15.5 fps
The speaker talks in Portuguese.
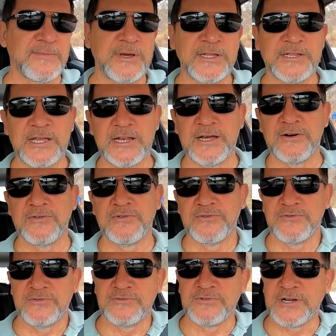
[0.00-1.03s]
também tem lá
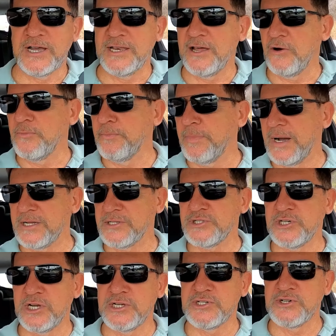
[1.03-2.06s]
o canal
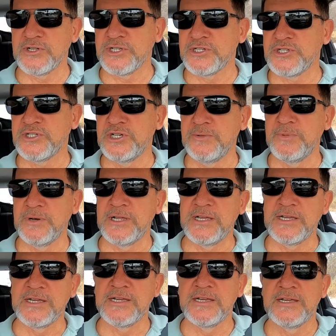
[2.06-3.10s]
Pat RJ
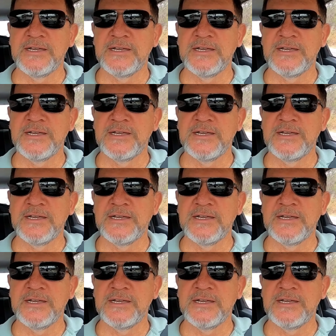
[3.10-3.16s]
Chibley.